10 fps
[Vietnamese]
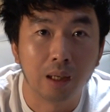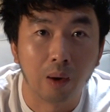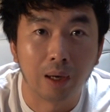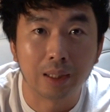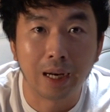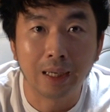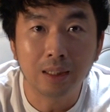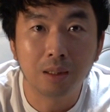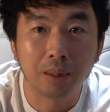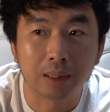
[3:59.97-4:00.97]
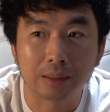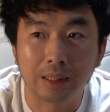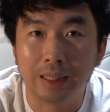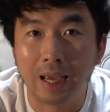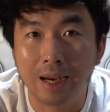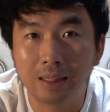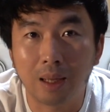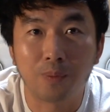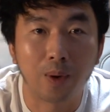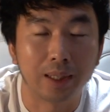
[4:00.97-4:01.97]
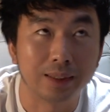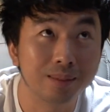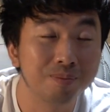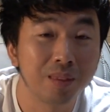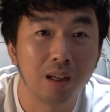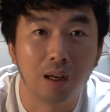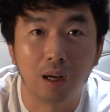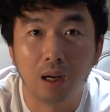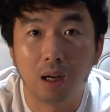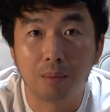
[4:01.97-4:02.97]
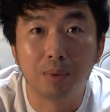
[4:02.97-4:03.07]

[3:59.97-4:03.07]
hoành tráng nhưng mà cái giá nó tầm khoảng uh,